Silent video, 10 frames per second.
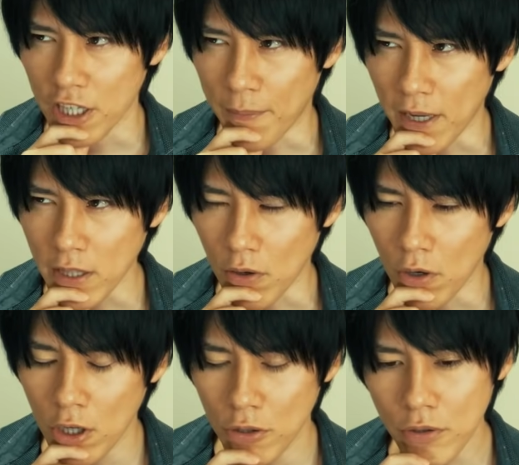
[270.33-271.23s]
いや待てよ
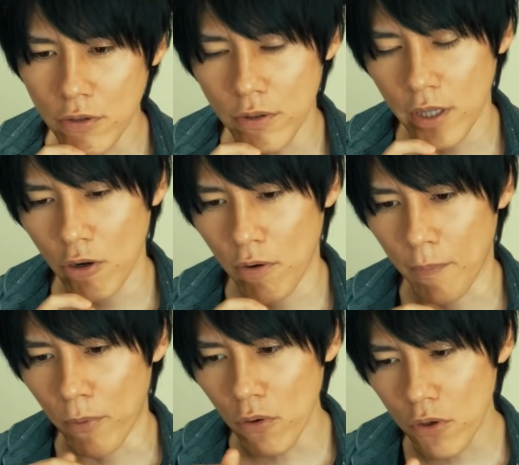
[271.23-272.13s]
服って要は
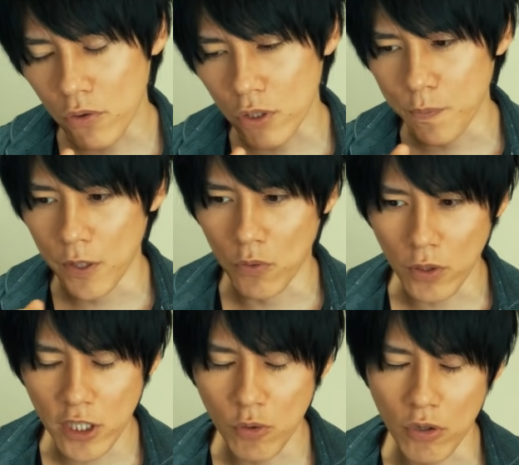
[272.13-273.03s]
防御とスピードどっ
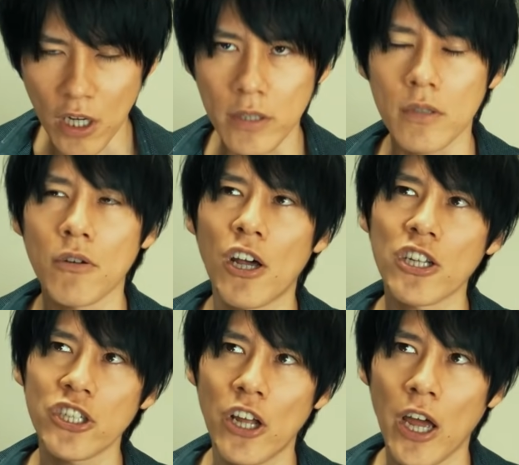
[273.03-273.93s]
ち取るかっつう
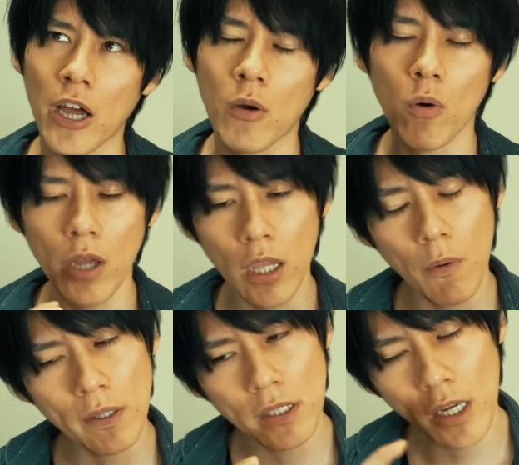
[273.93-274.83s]
話で攻撃
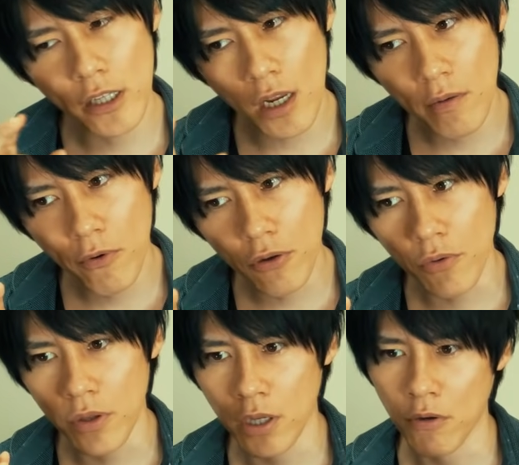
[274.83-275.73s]
は最大の防御っ
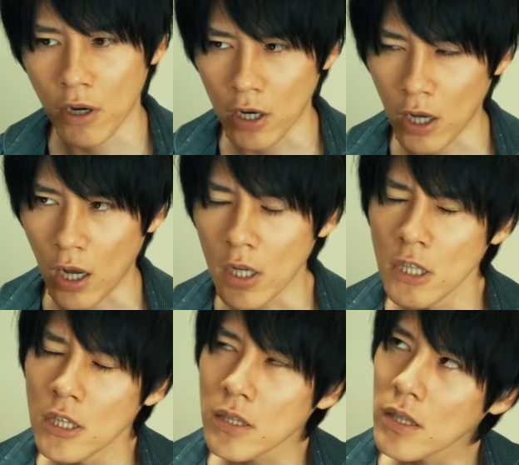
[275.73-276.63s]
ていうから
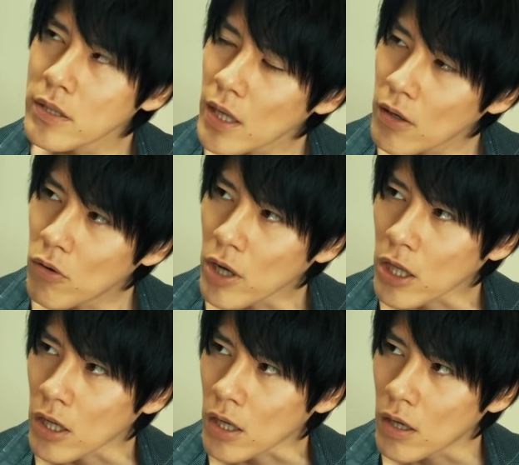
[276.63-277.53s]
先制攻
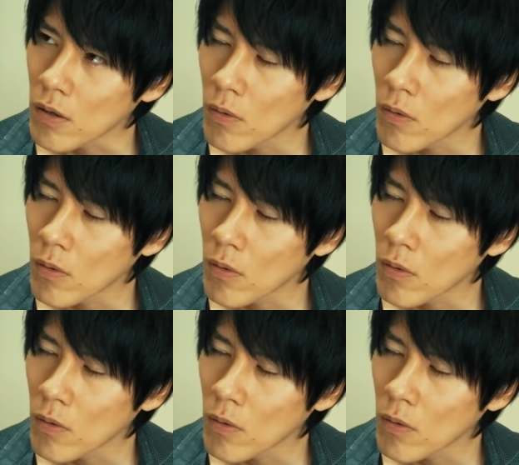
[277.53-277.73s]
撃